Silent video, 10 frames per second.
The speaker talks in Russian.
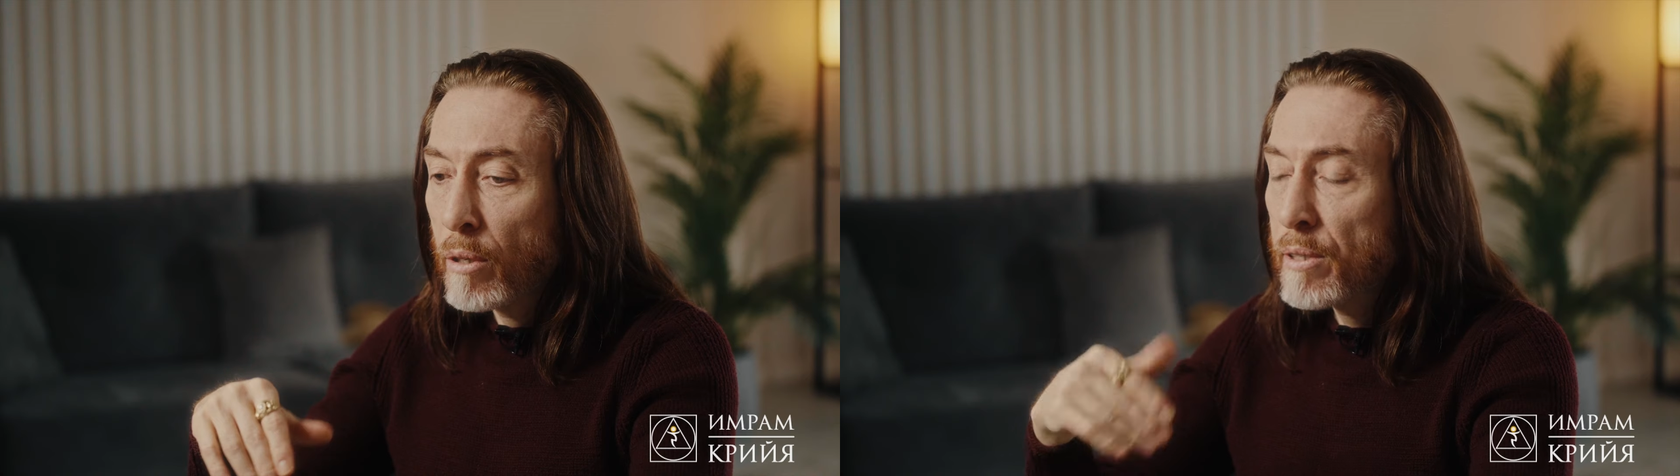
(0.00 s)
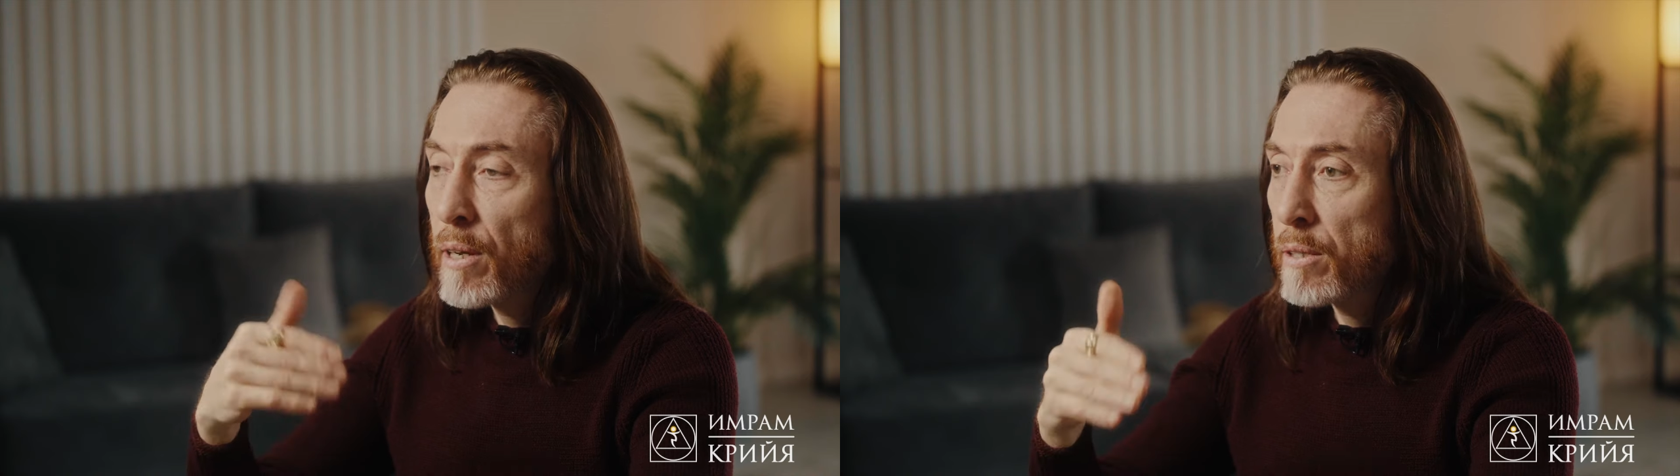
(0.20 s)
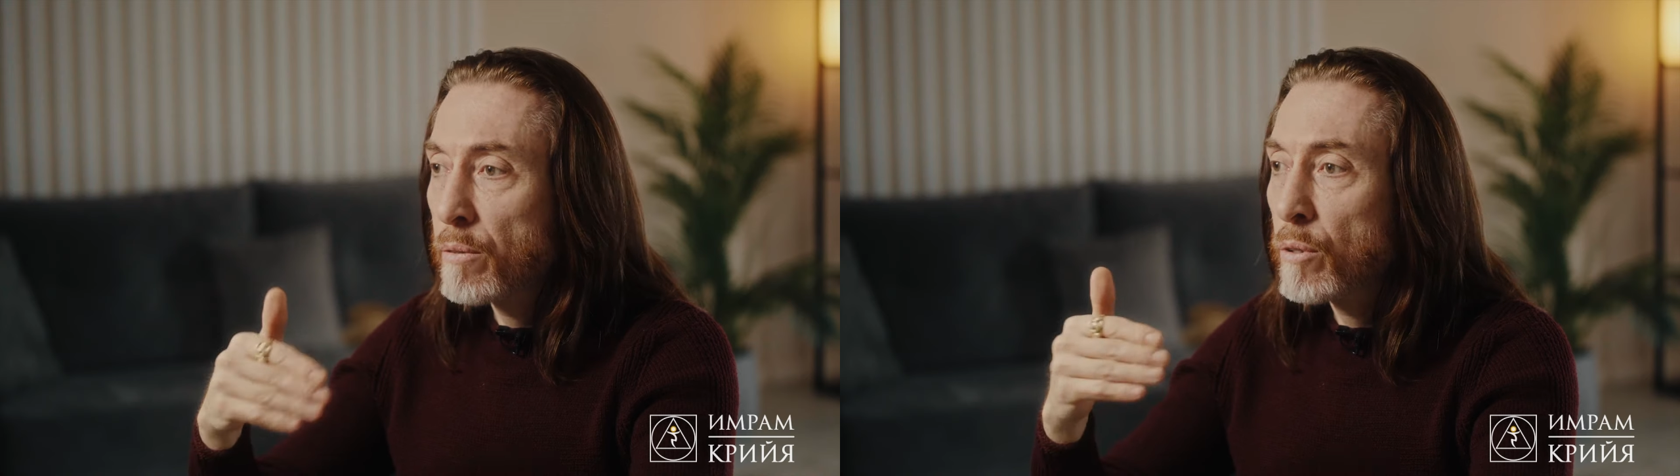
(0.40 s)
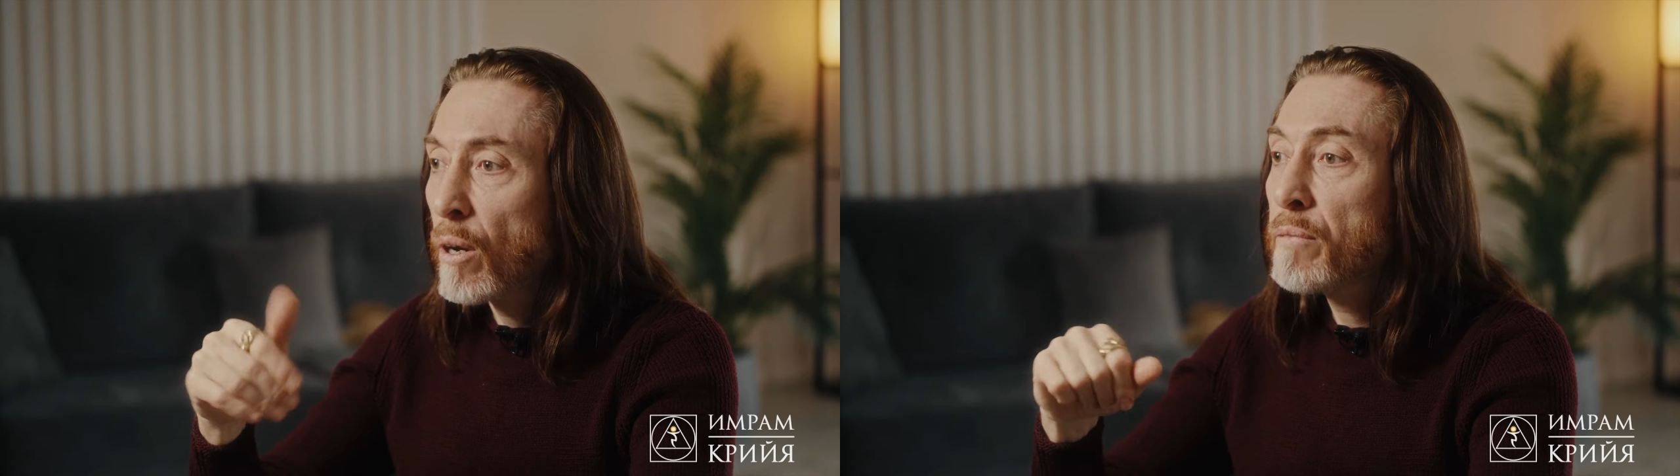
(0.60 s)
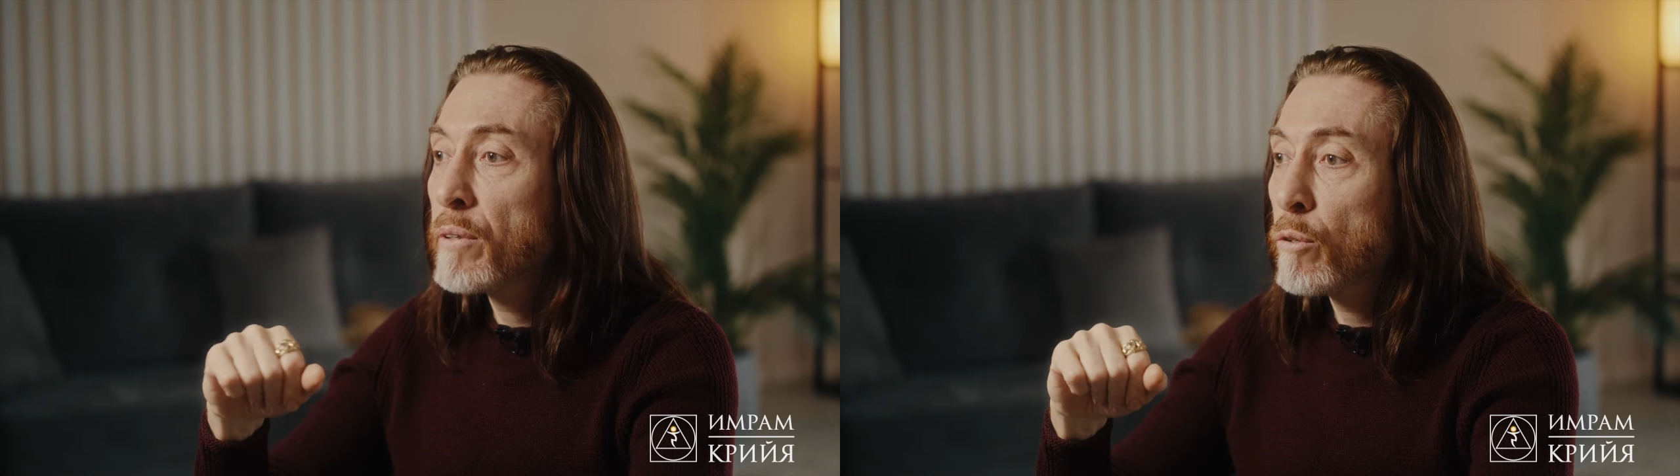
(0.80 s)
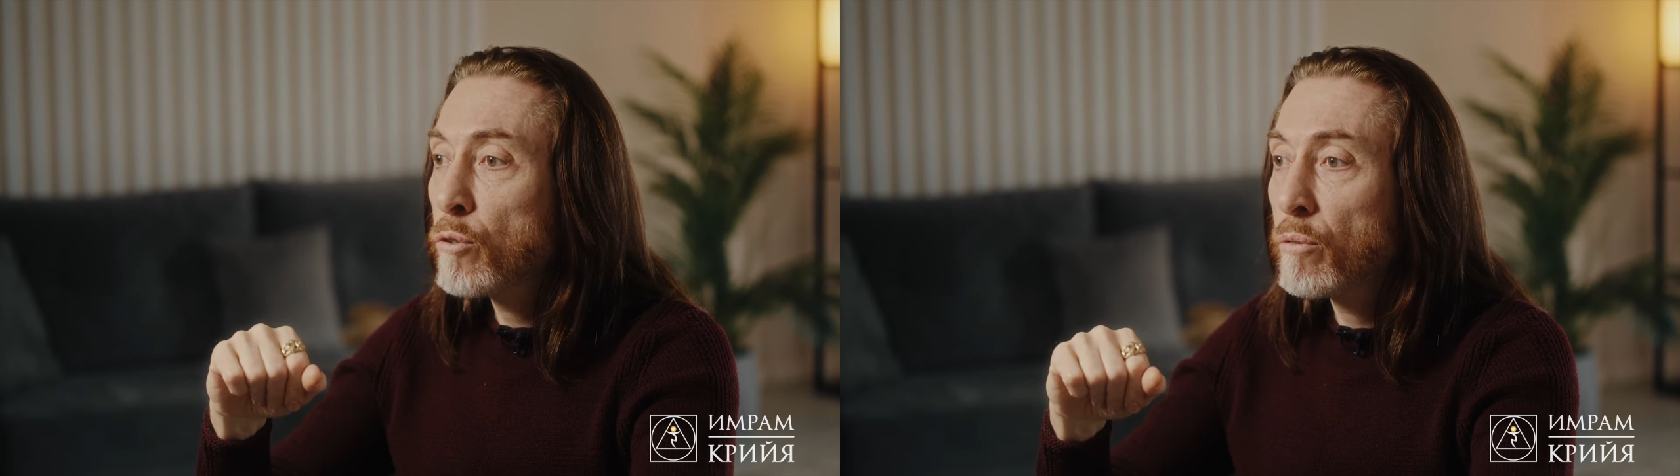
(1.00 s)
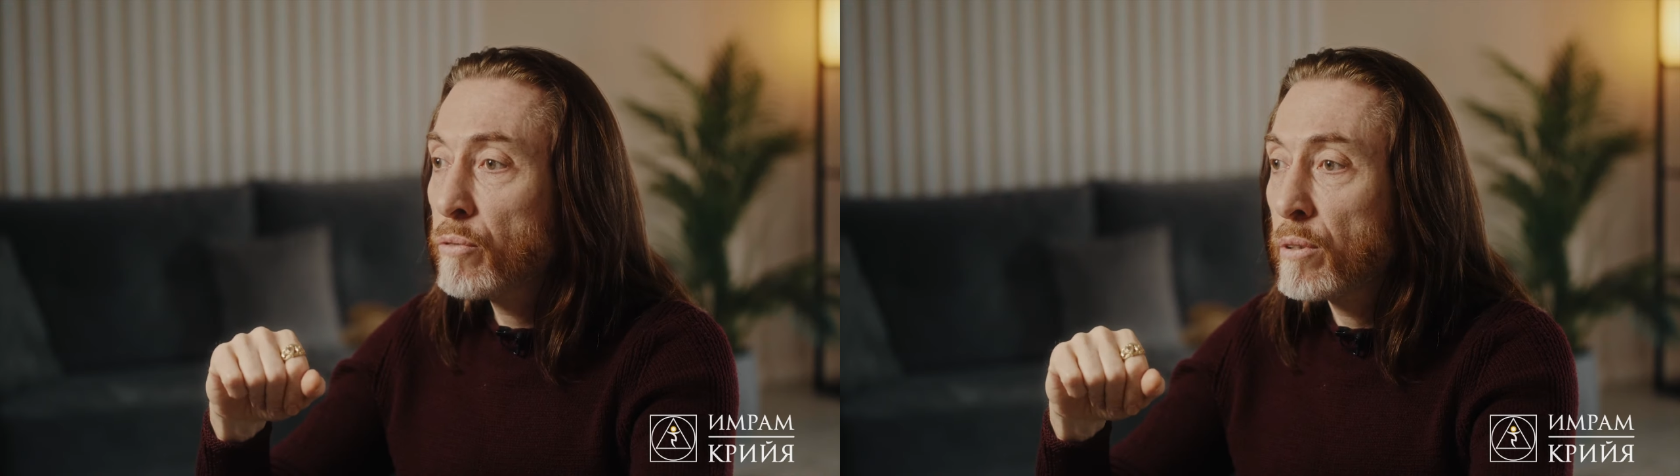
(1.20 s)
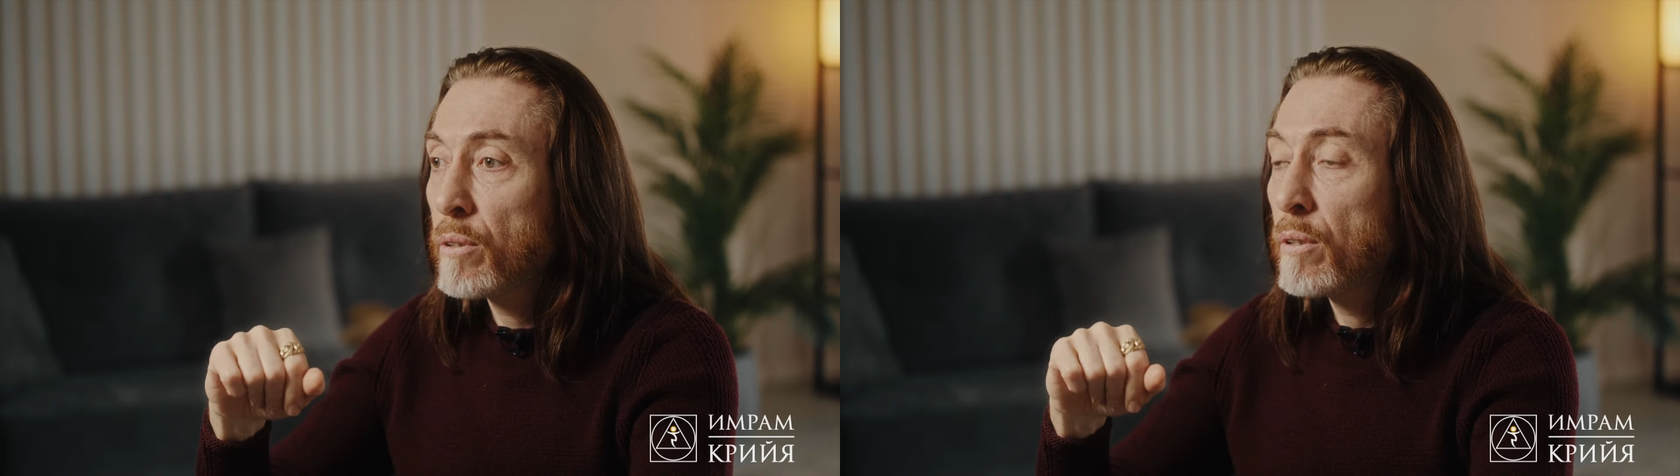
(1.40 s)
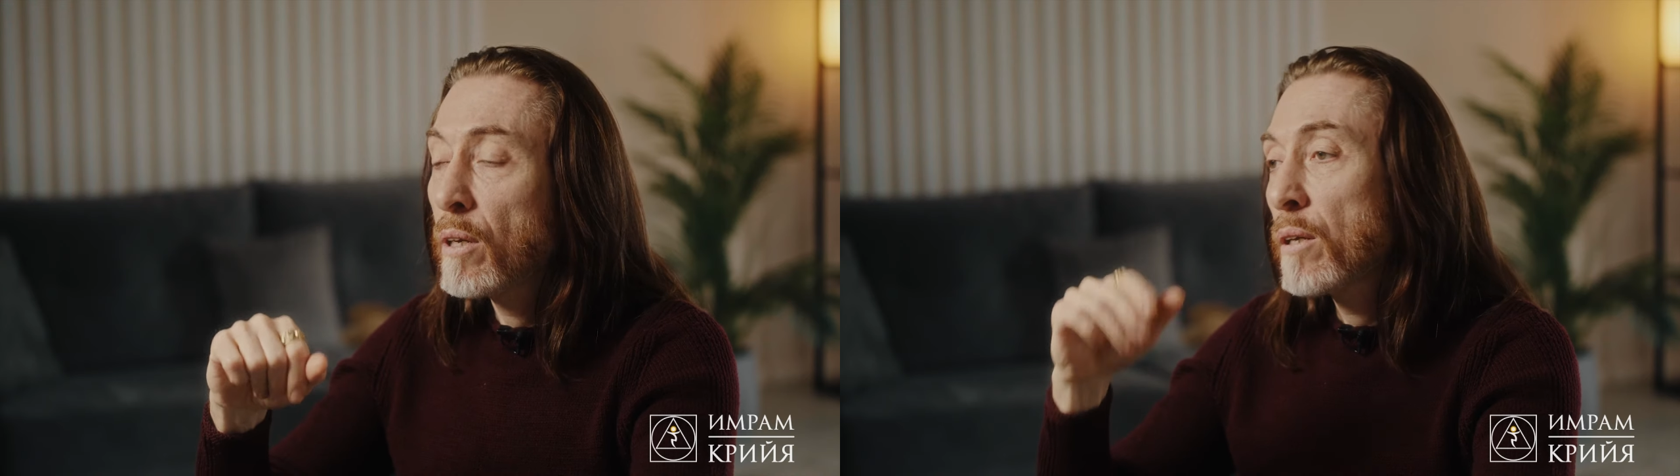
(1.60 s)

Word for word: рассказывать о философии